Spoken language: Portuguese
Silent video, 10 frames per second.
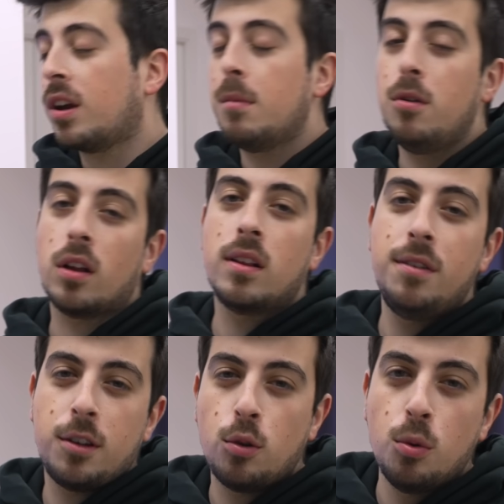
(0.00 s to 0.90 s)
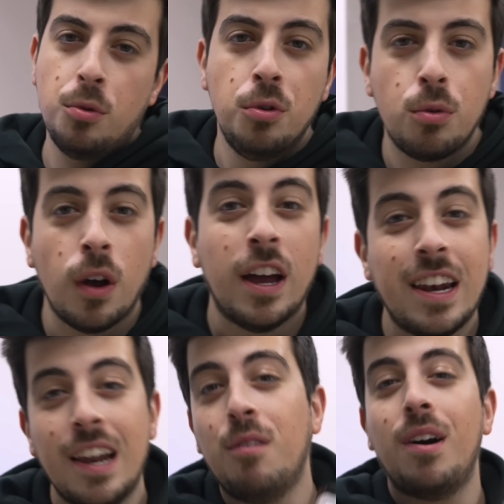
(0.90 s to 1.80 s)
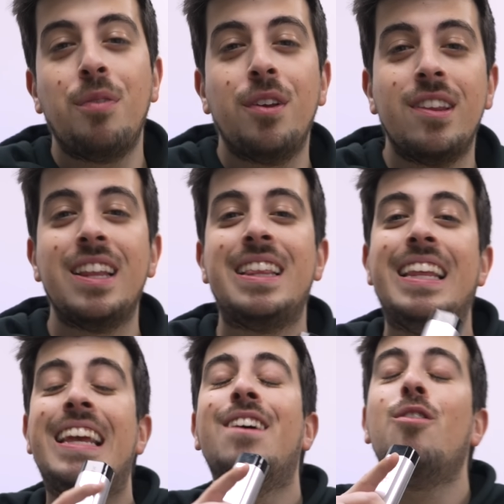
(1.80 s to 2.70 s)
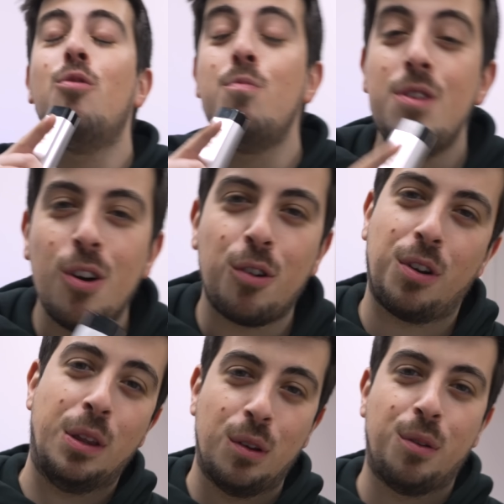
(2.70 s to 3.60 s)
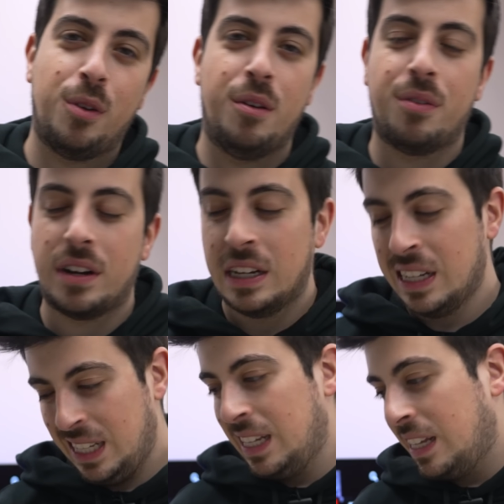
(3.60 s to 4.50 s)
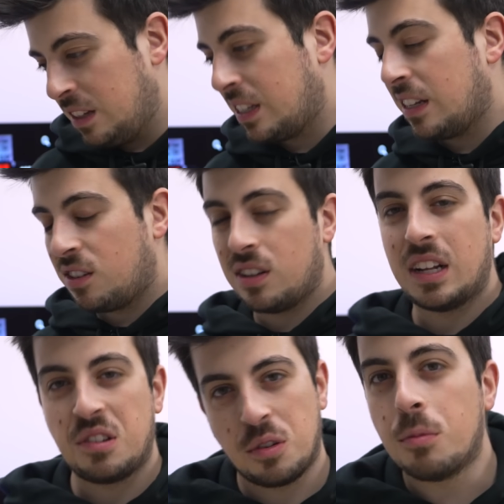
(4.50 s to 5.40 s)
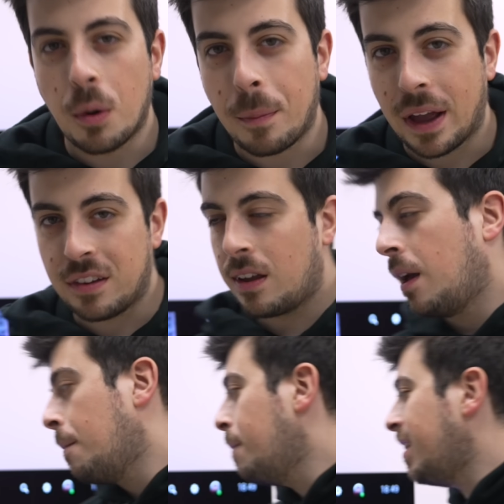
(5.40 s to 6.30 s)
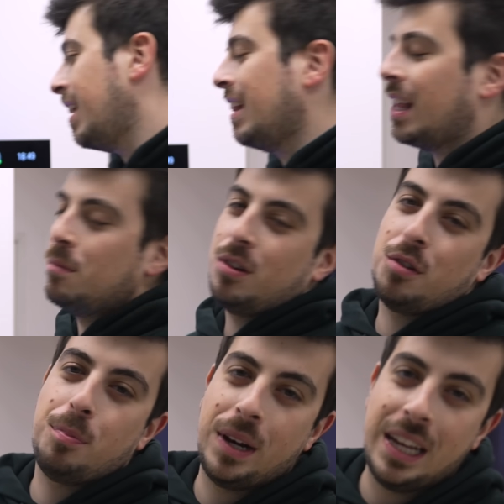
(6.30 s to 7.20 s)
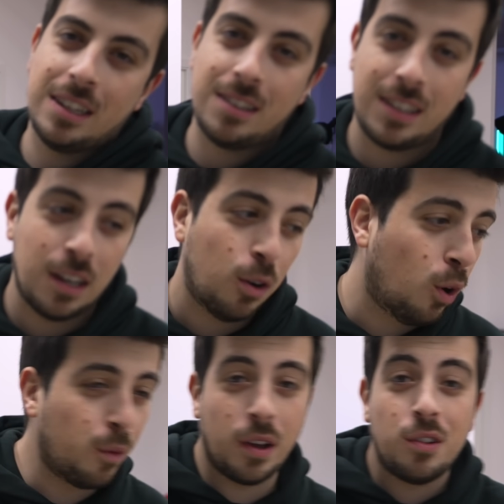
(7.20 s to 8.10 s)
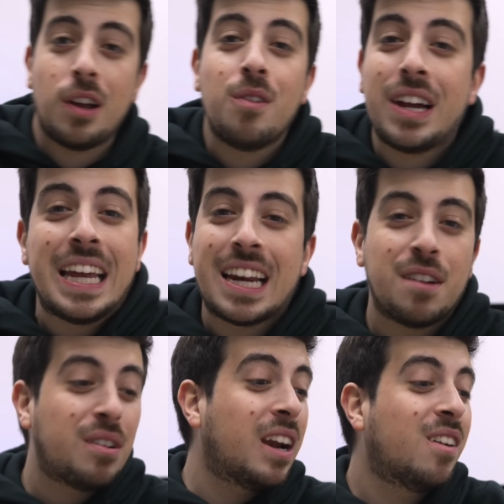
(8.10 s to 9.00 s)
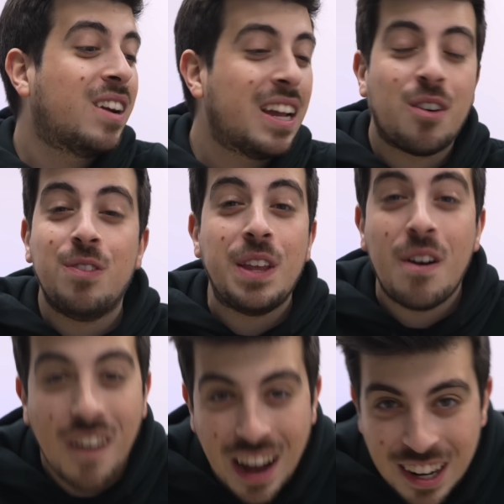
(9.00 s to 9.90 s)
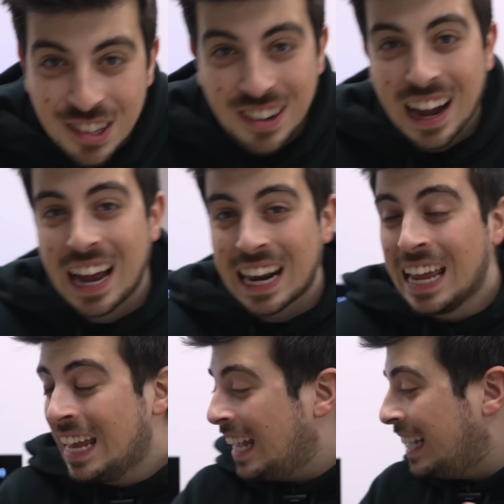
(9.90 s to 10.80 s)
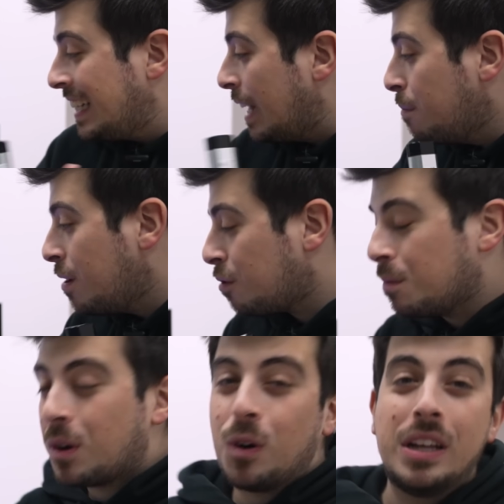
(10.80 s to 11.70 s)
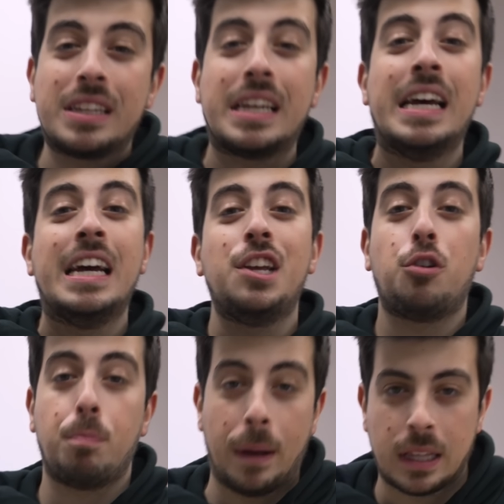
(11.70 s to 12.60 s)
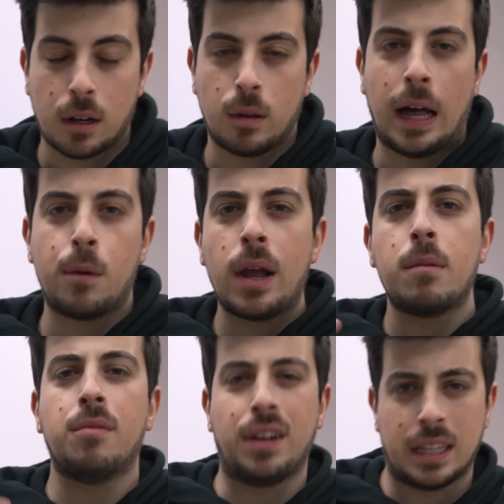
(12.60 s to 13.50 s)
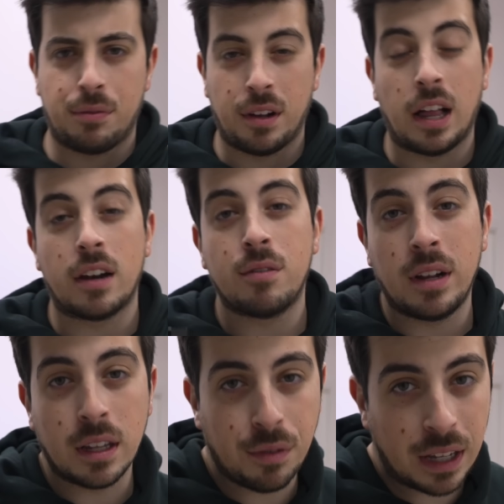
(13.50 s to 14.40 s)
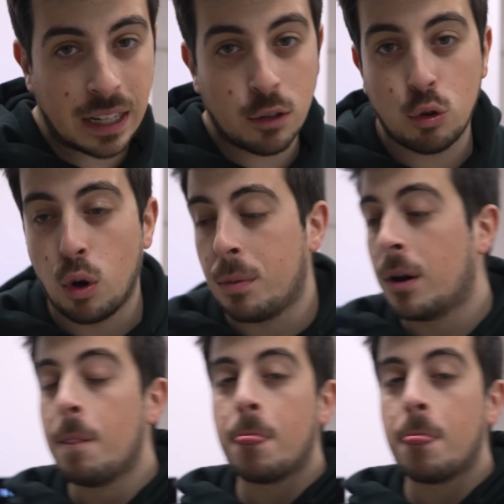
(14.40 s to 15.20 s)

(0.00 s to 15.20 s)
Que a melhor televisão do mundo não vai fazer de ti o melhor jogador de FIFA eu tenho saudades do meu PES. Mas em termos de experiência, houve. Eu já não queria gravar, eu queria continuar a jogar. Isto é mesmo uma coisa espetacular. O que é que me falta falar? Falta falar sobre